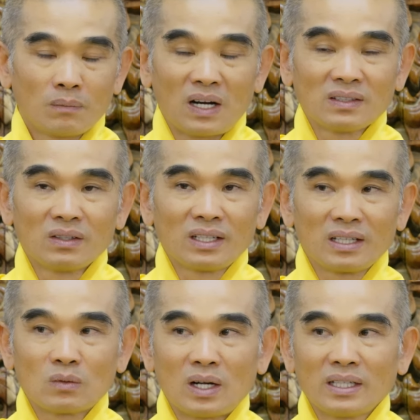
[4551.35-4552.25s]
Bao nhiêu cái
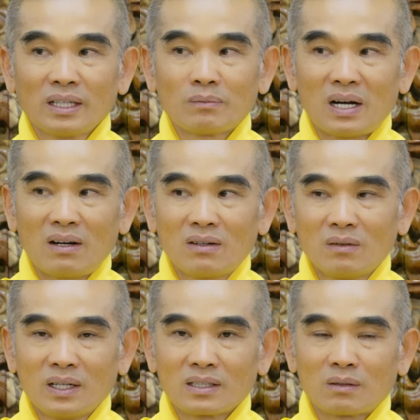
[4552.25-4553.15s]
nhân quả nghiệp báo của
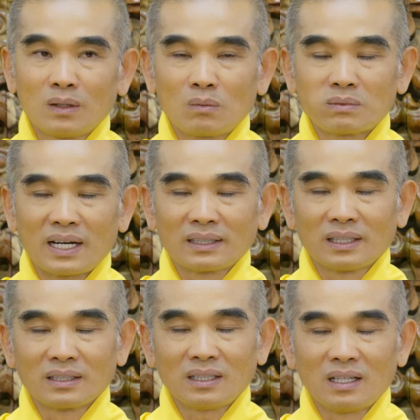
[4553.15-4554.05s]
mình trong lúc đang
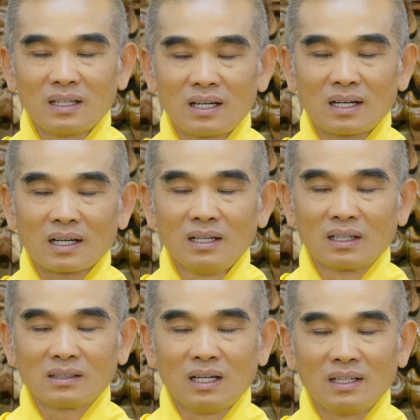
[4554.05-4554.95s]
thiền định, đó là cái
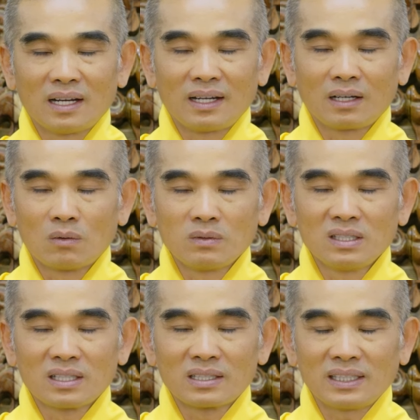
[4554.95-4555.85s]
lực định này cũng
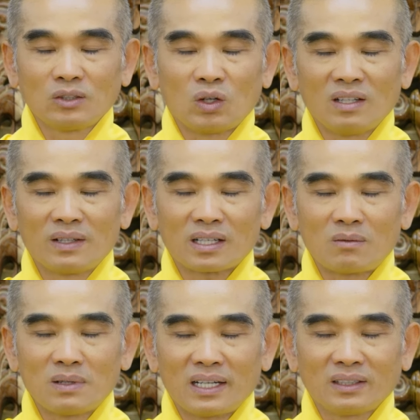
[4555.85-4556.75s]
như cái trí tuệ và
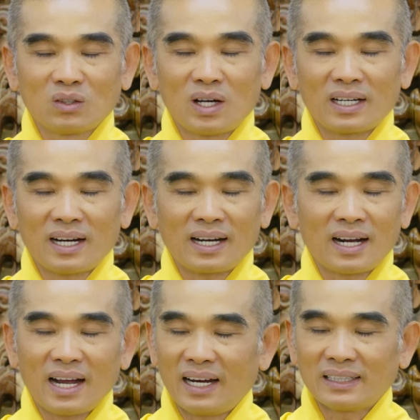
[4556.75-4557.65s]
công hạnh tu hành hằng
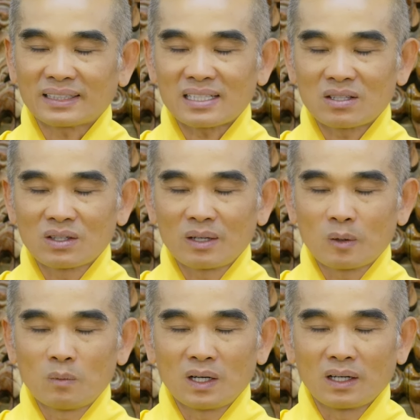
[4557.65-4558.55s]
hà sa số kiếp
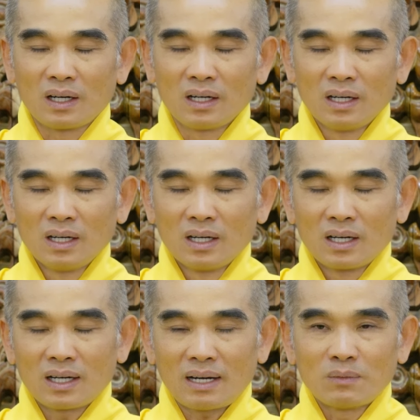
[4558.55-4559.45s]
của mình,
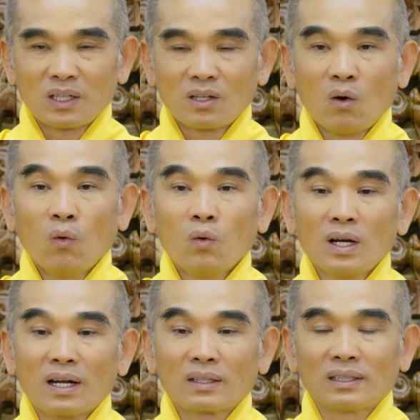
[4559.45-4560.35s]
là mình đủ
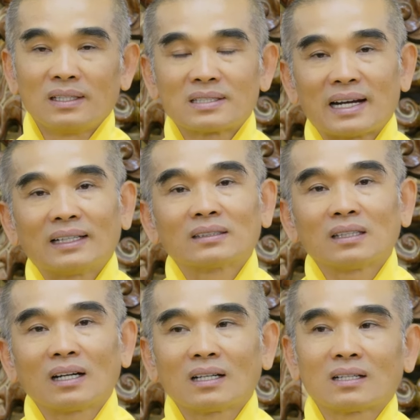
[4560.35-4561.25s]
để có thể trả
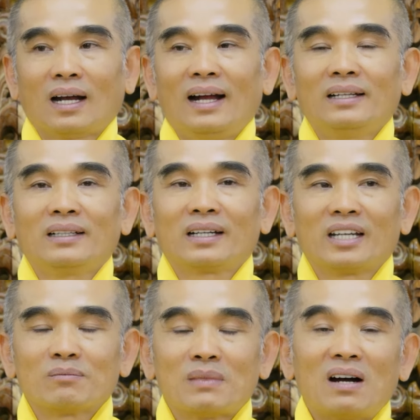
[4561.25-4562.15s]
tất cả những cái
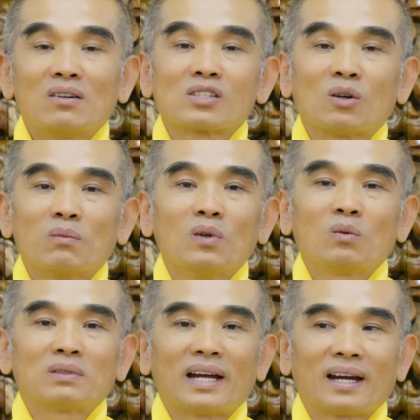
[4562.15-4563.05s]
nghiệp báo trong
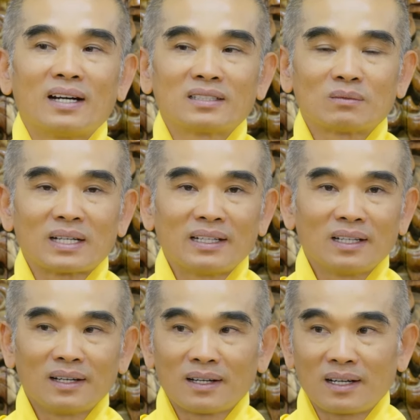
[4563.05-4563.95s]
lúc đang ở trong đại
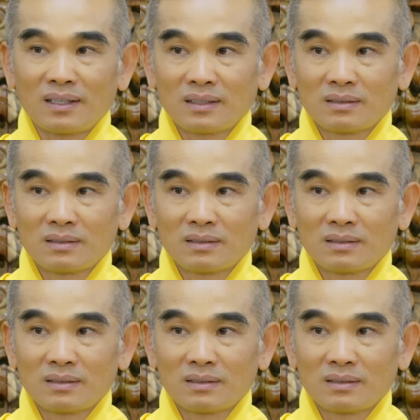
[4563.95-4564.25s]
định đó.